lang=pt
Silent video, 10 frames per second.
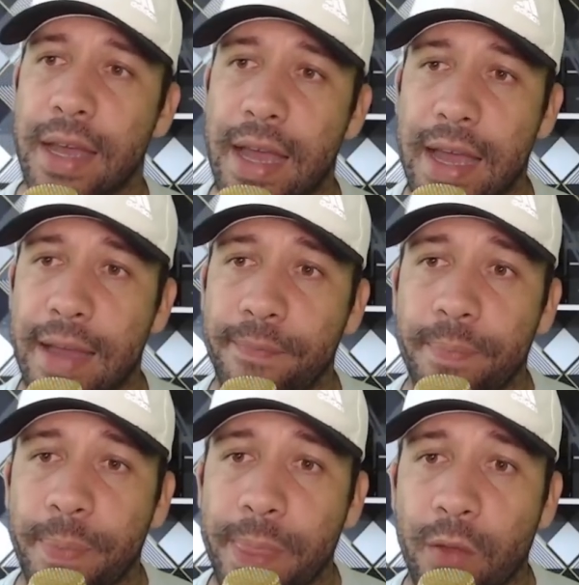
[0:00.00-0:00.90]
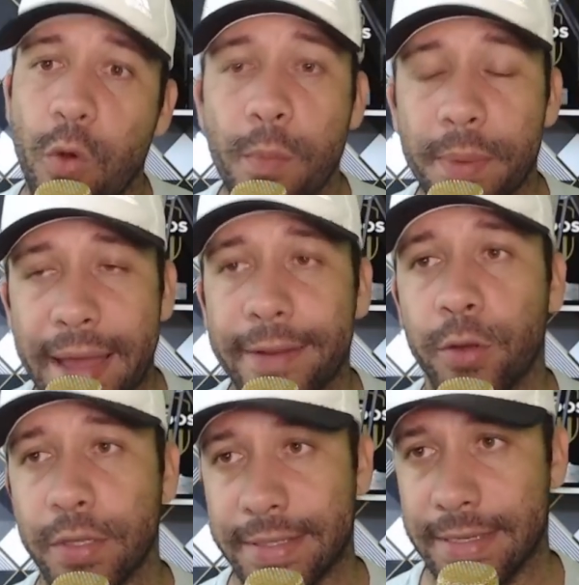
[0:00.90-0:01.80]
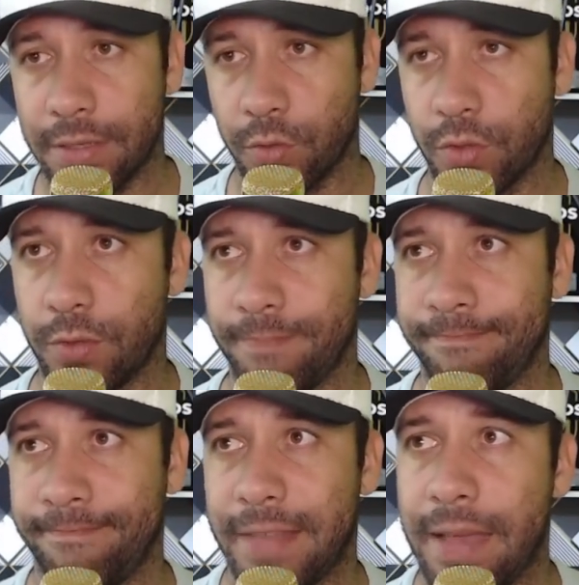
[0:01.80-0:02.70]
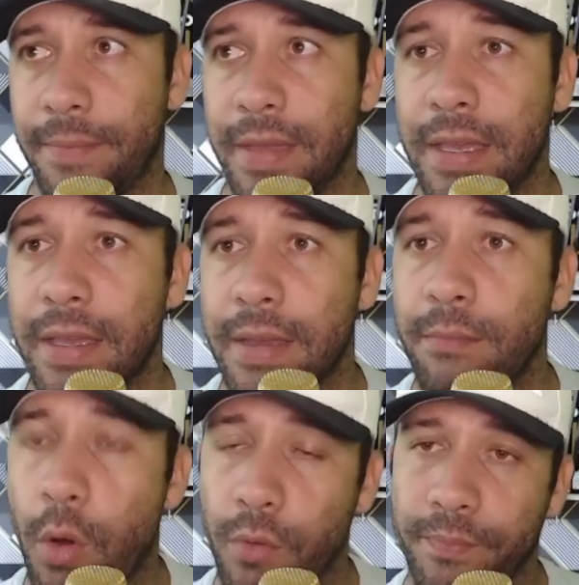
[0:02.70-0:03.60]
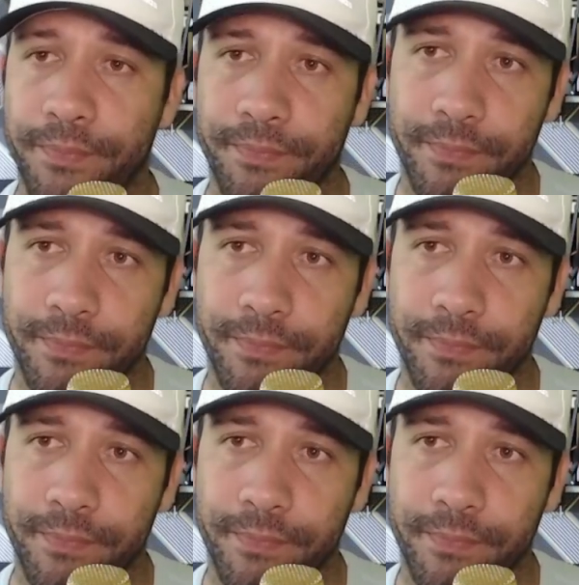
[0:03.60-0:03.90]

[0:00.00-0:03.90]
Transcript: a comprar o Santos. Tá? Bom,